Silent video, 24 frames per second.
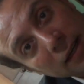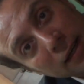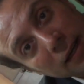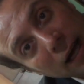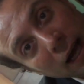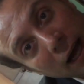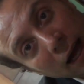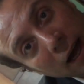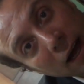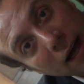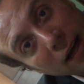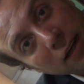
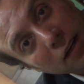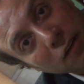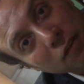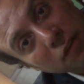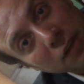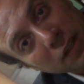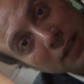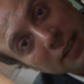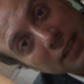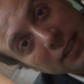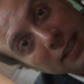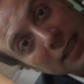حاله
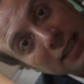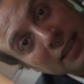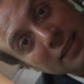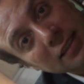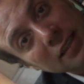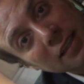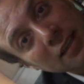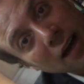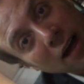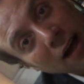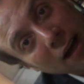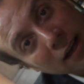فنيه
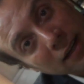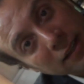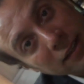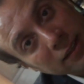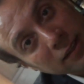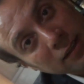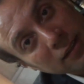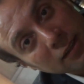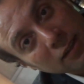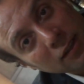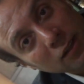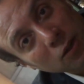كتير
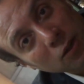عاليه